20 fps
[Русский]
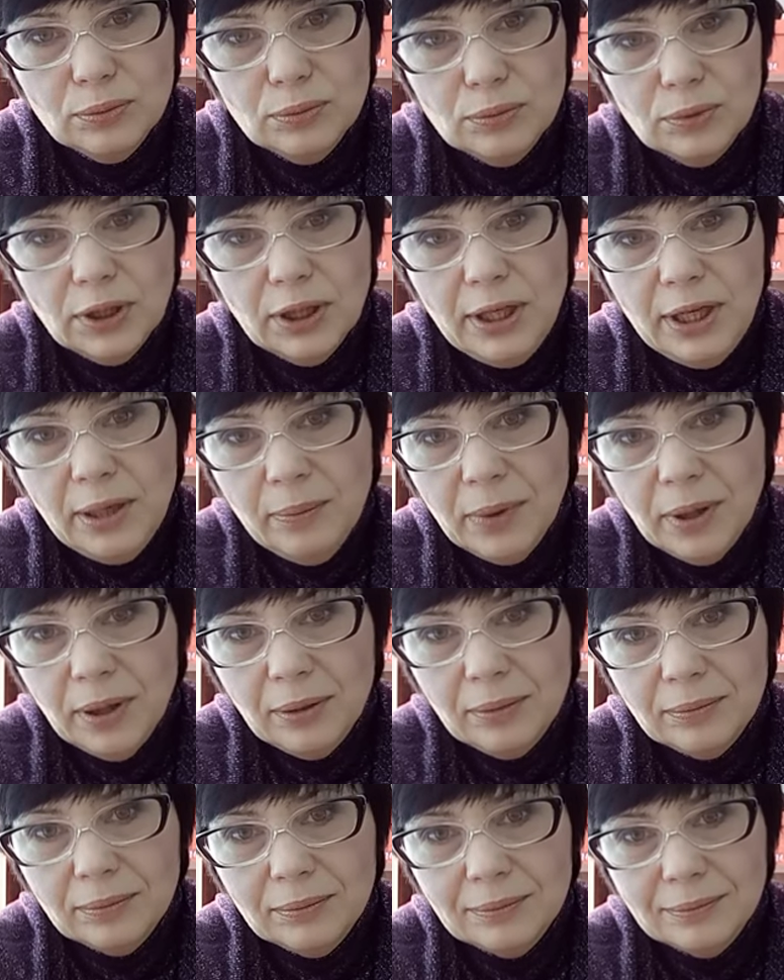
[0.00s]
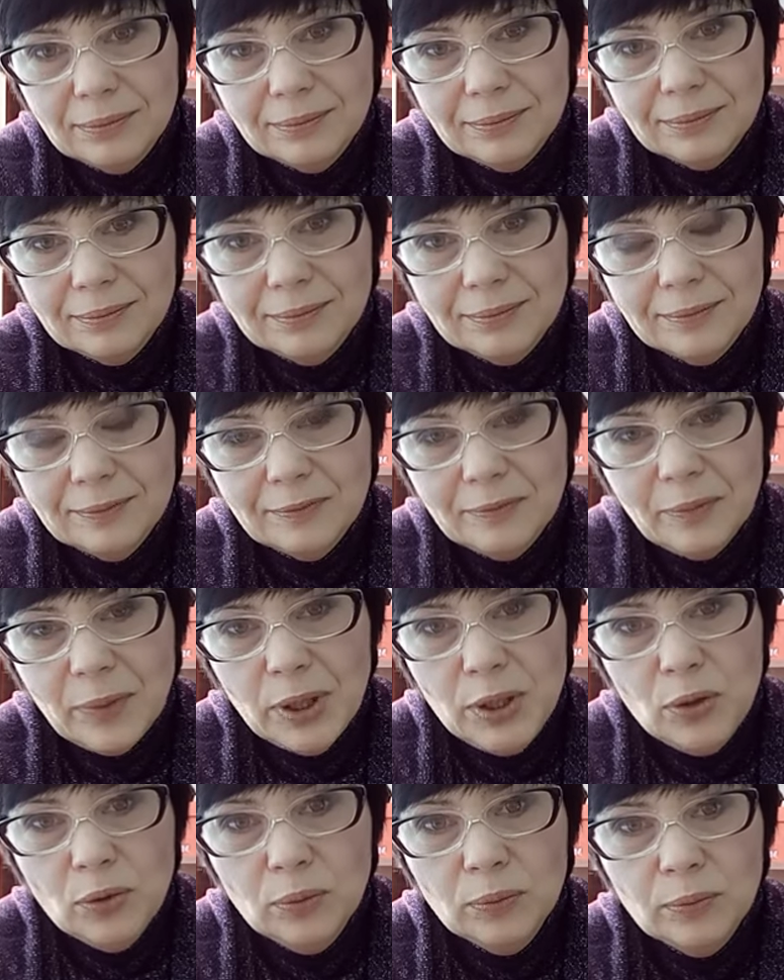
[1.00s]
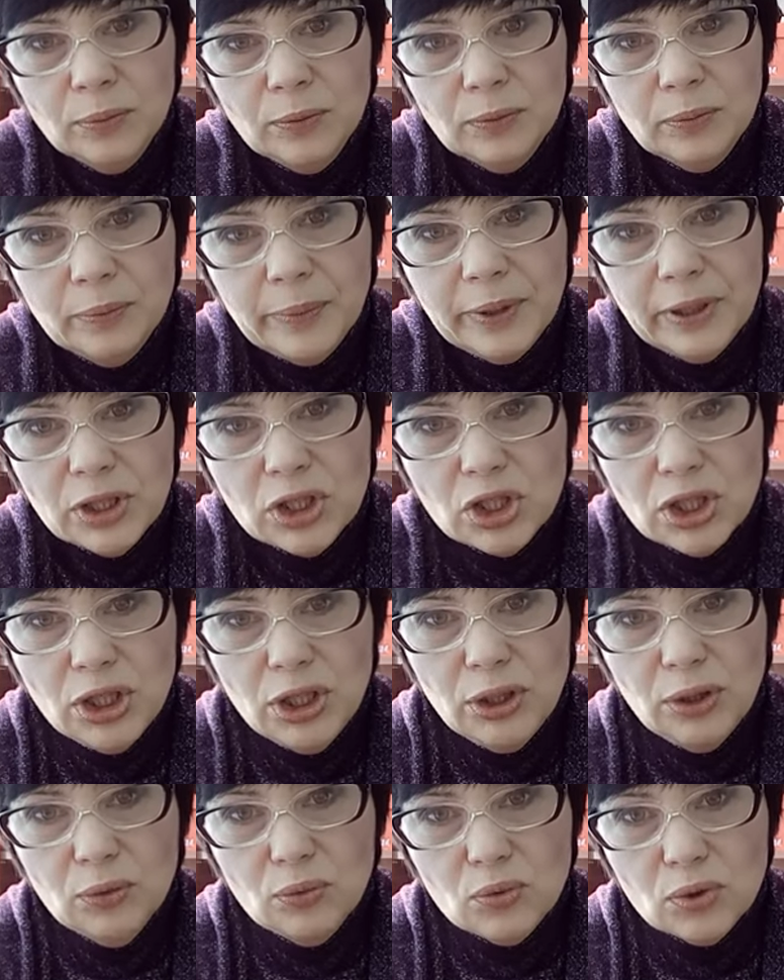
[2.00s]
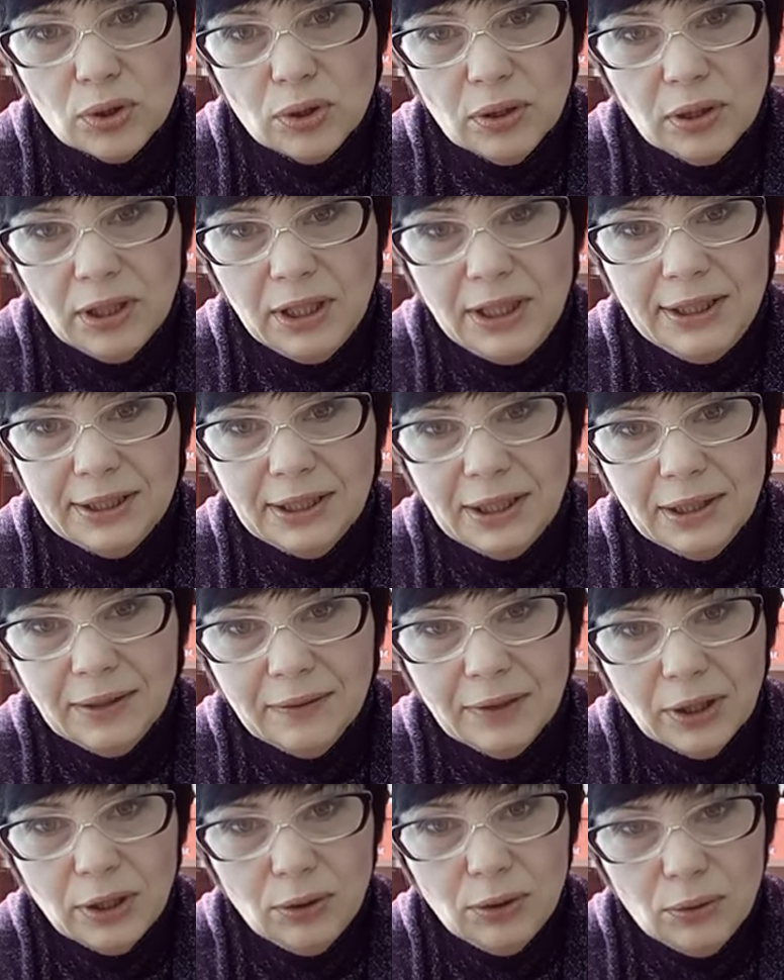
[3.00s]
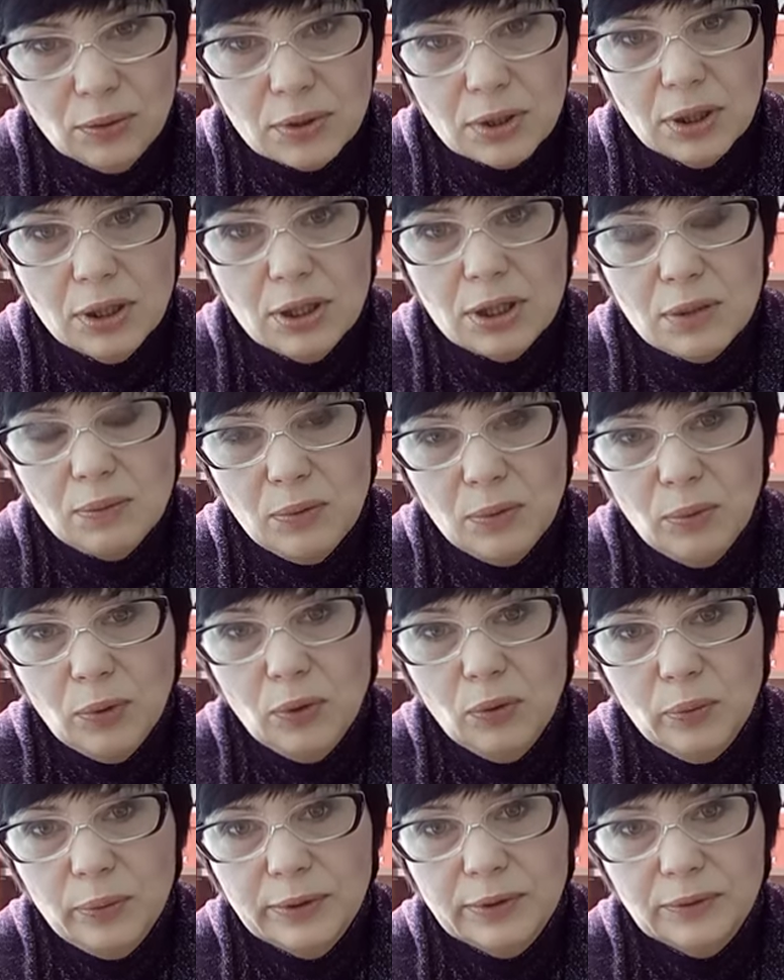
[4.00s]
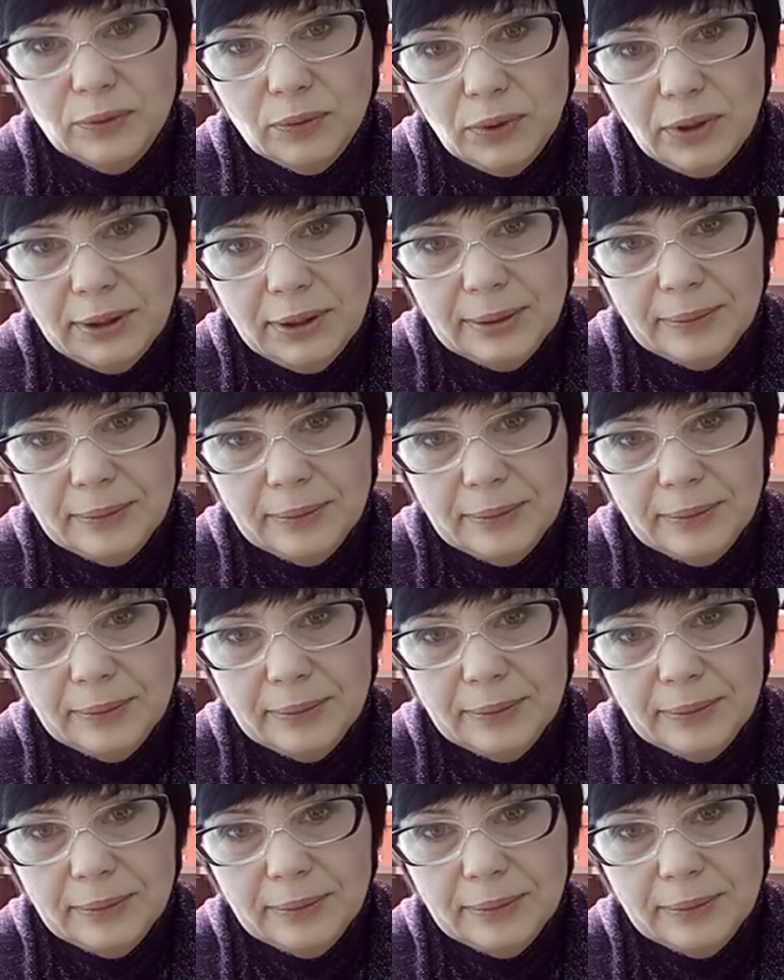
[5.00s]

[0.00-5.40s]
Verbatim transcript: хлеба в моем положении уже длительного кетоза я себе могу позволить.